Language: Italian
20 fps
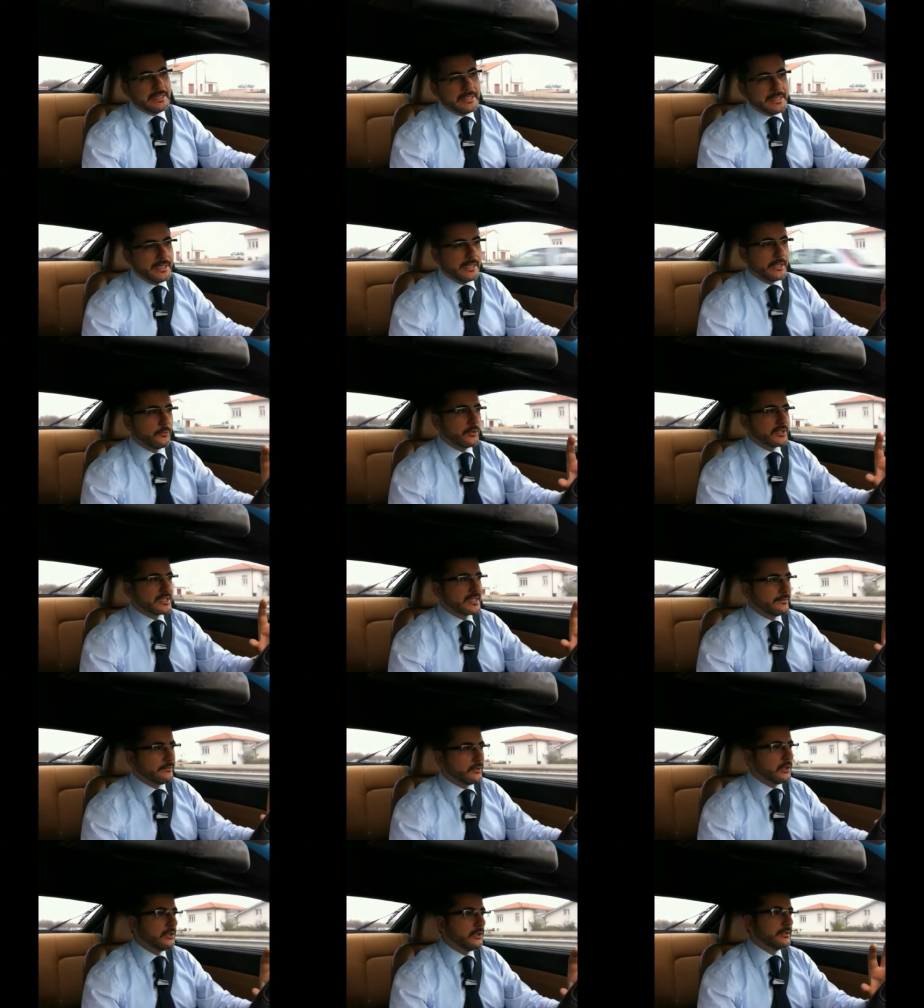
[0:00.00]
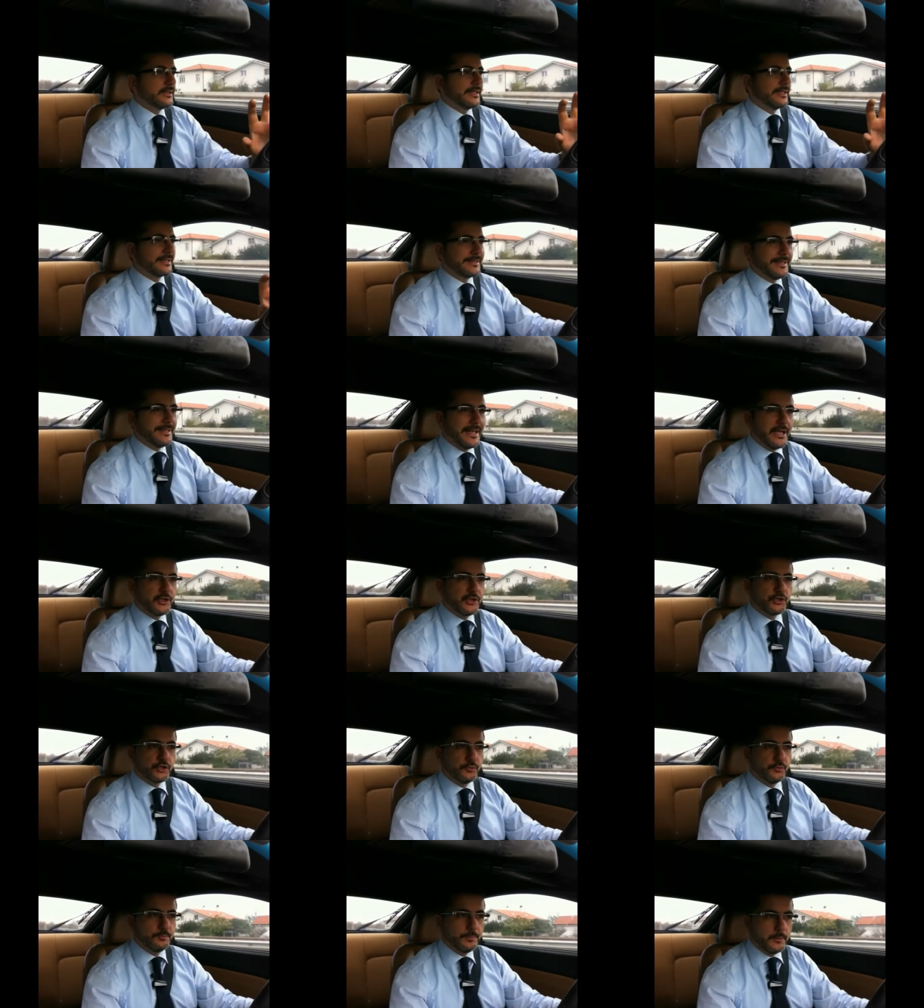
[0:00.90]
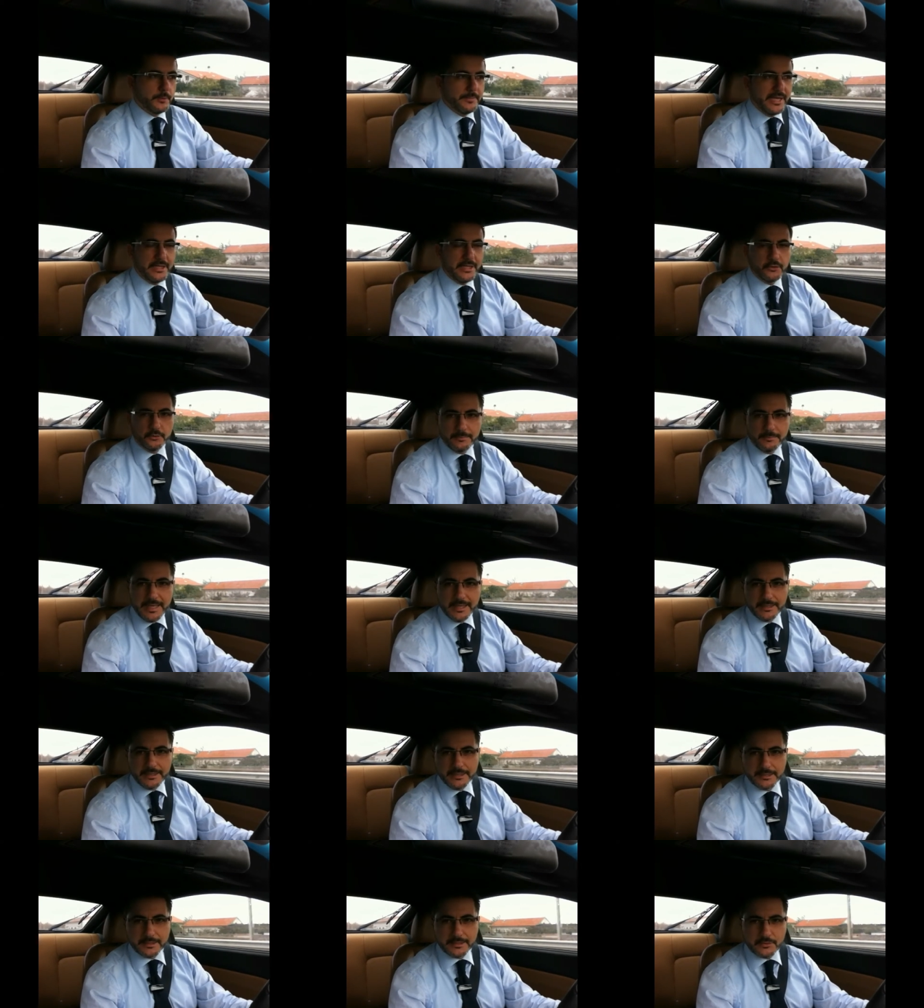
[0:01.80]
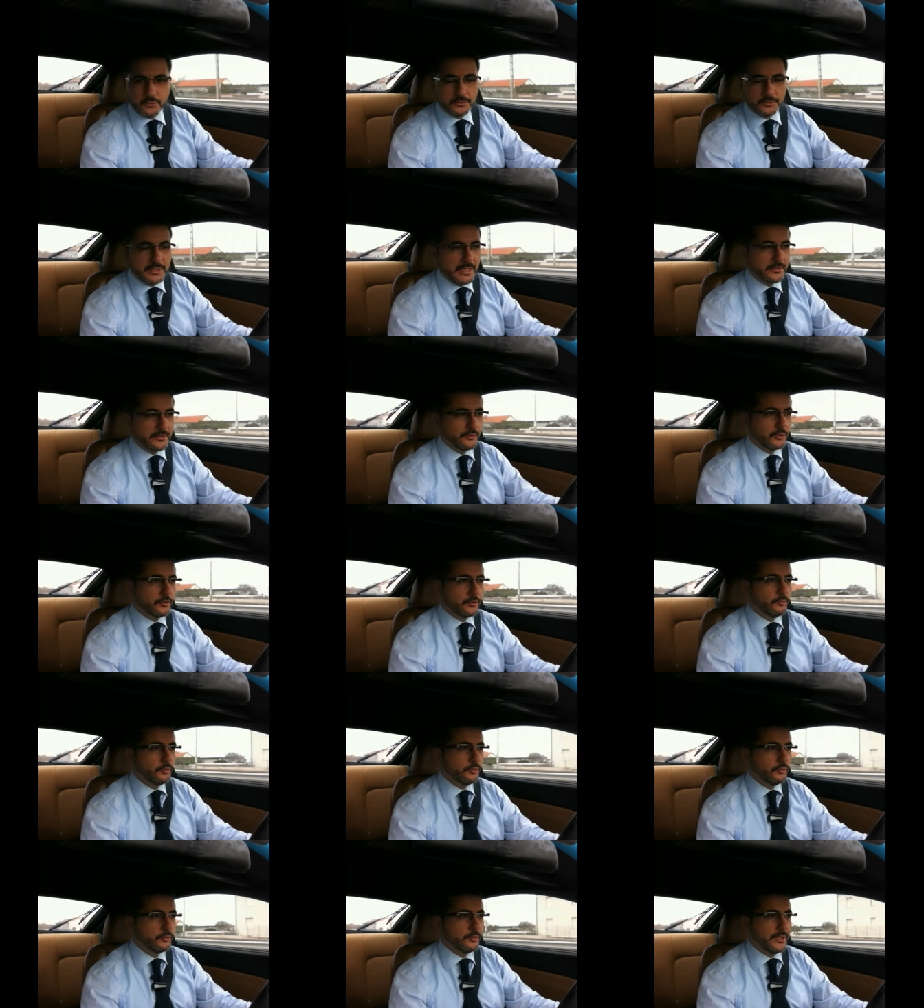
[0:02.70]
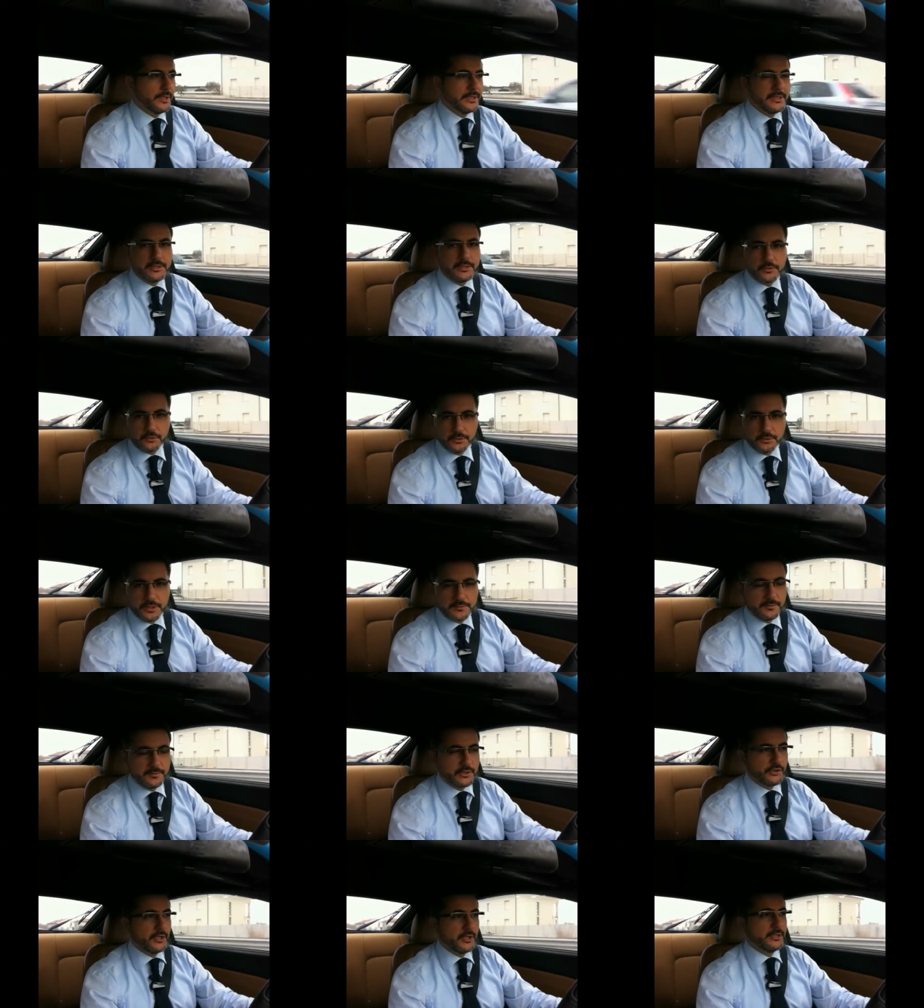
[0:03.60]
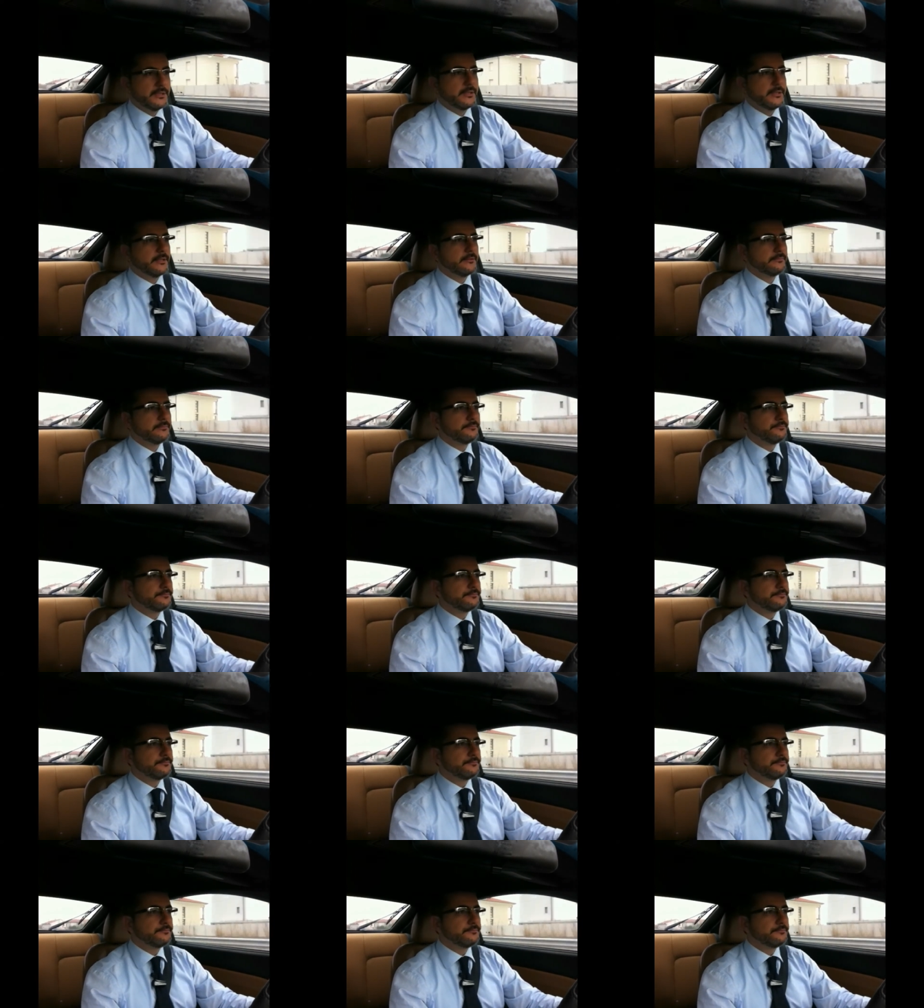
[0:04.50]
e questa volta riesce un po' meglio ma il risultato è comunque insoddisfacente.